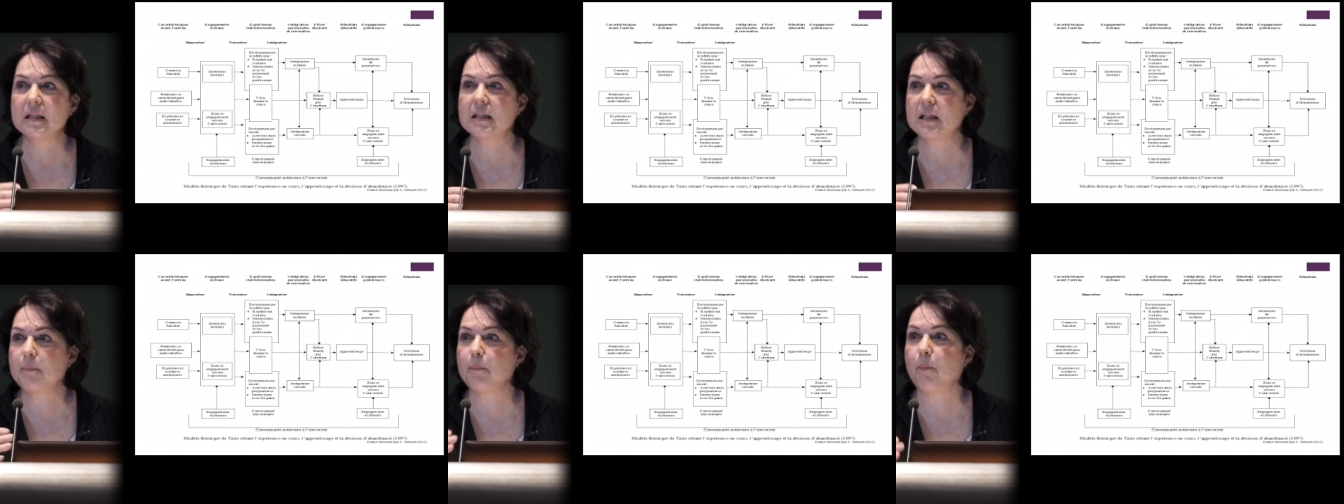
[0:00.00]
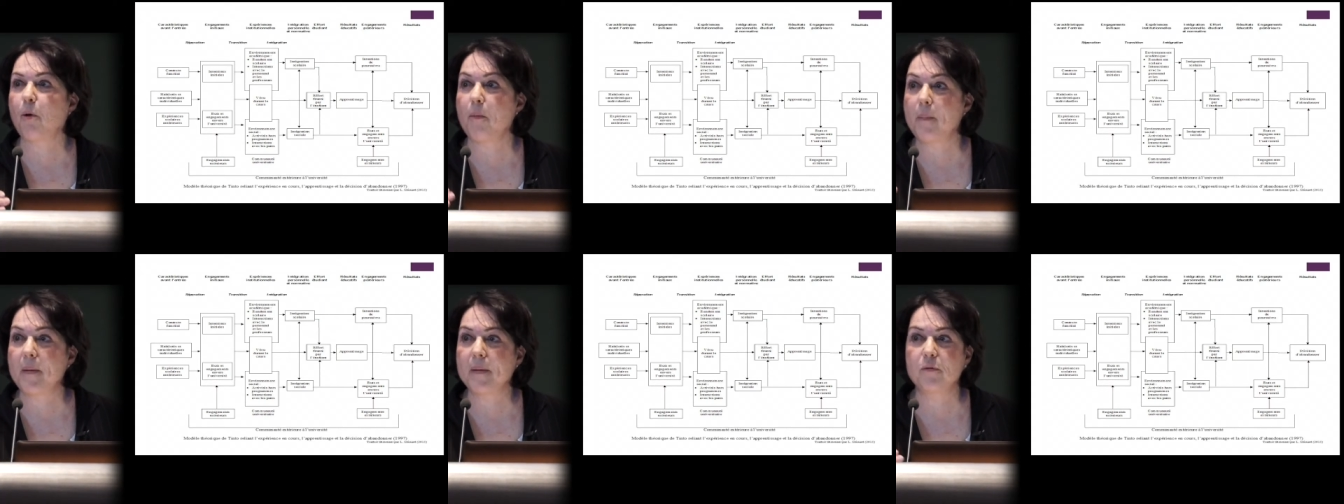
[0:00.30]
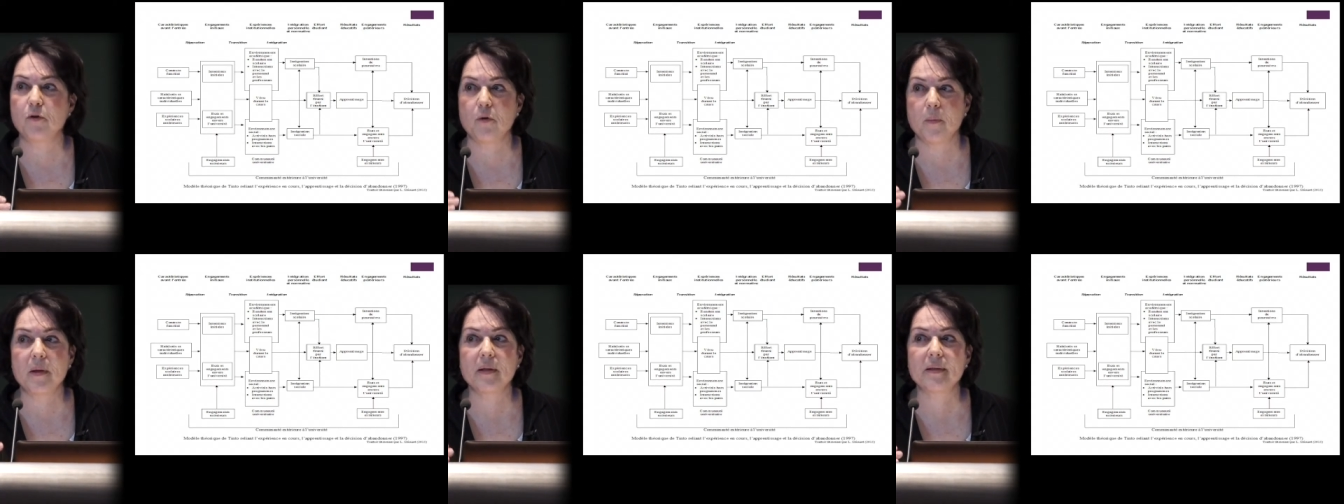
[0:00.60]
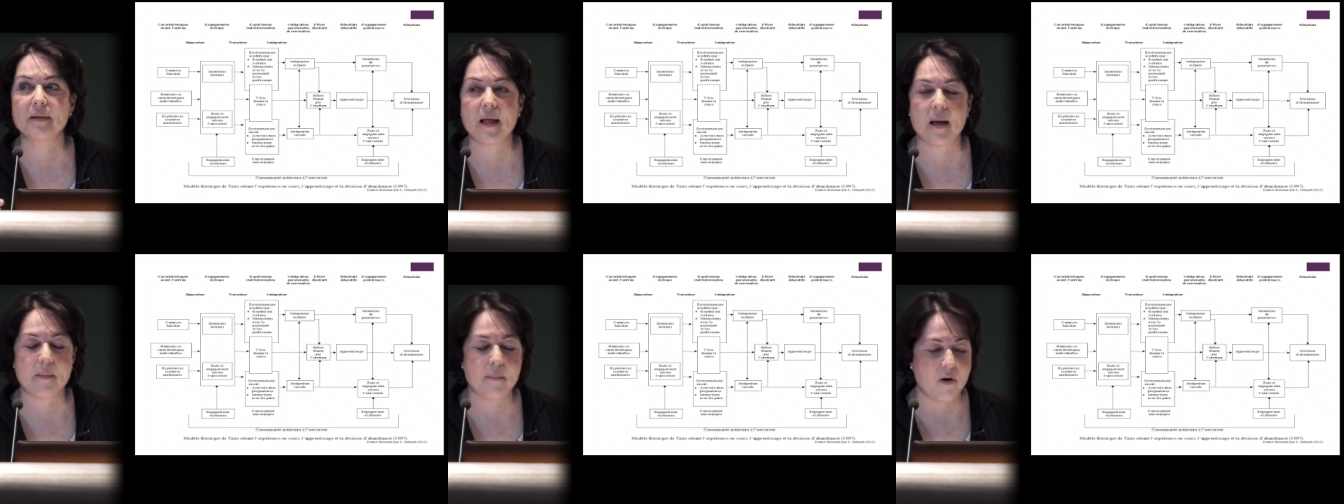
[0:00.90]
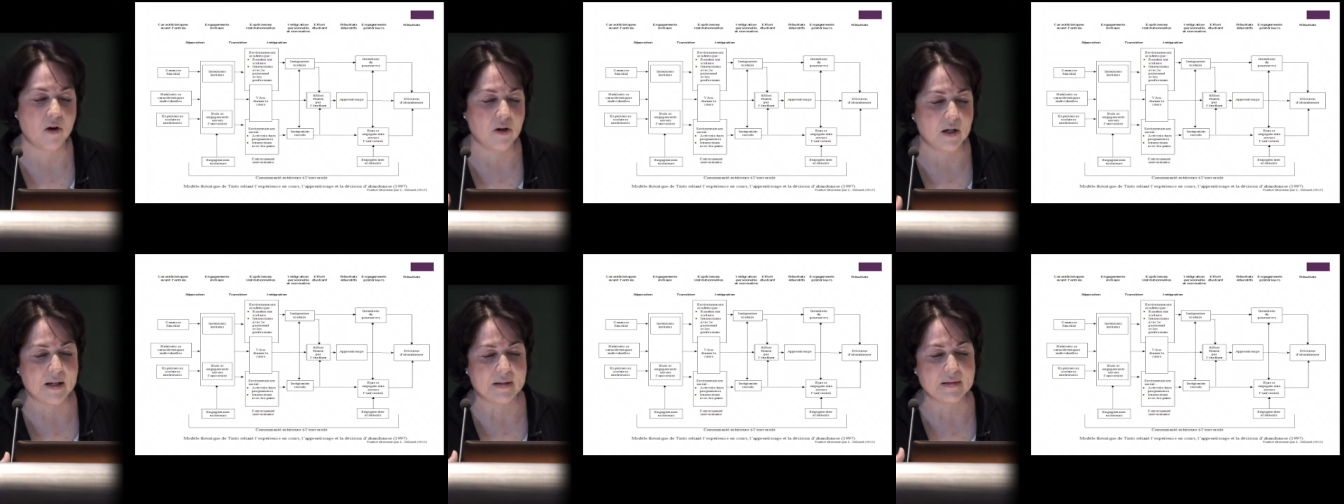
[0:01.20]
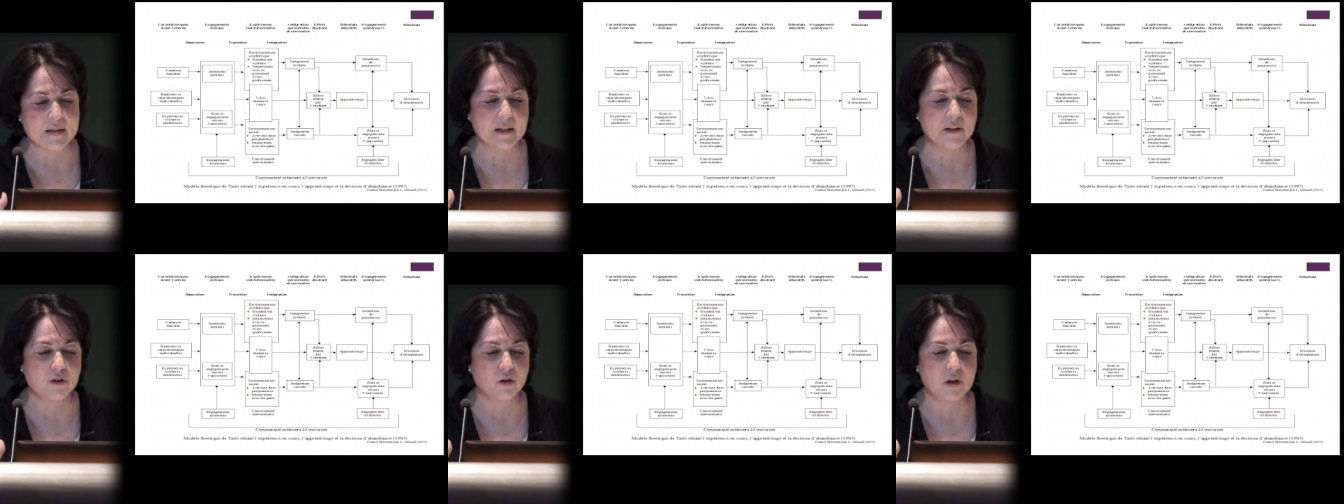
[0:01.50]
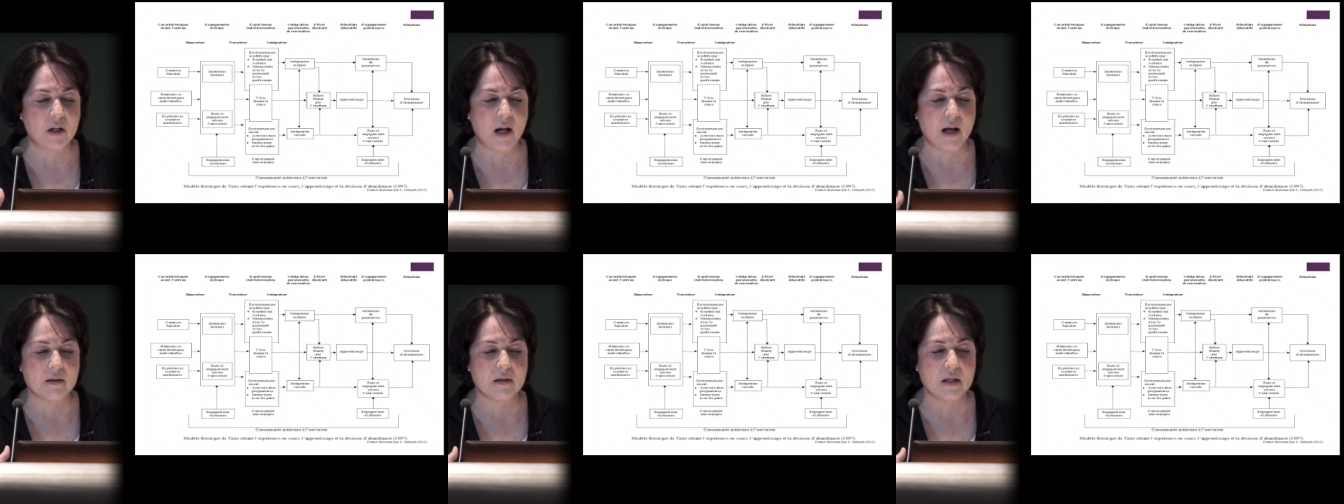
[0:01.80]
c'est probablement d'abord la salle de
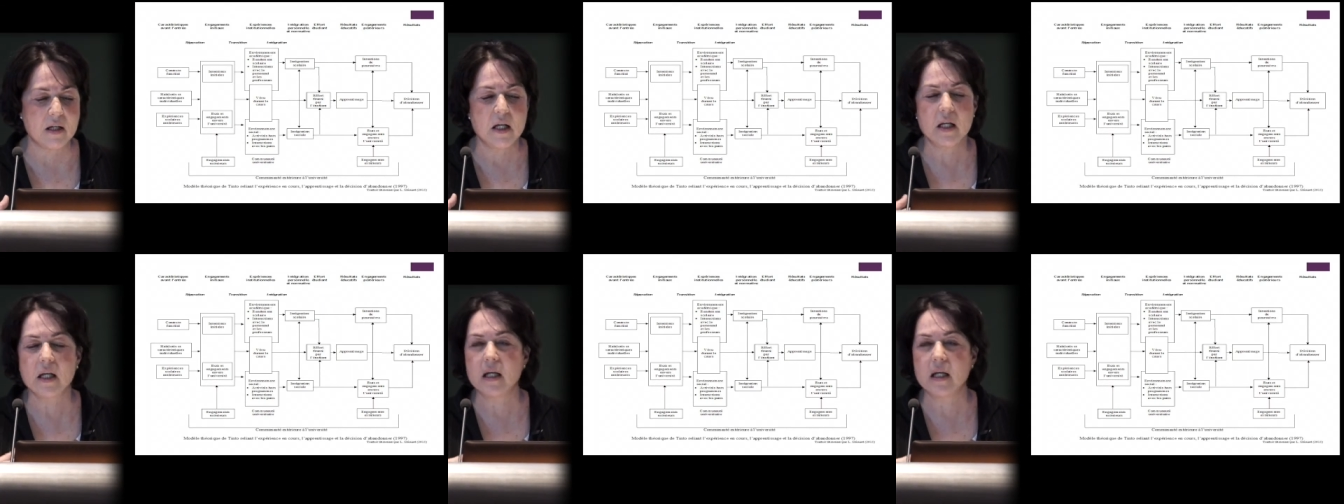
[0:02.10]
classe.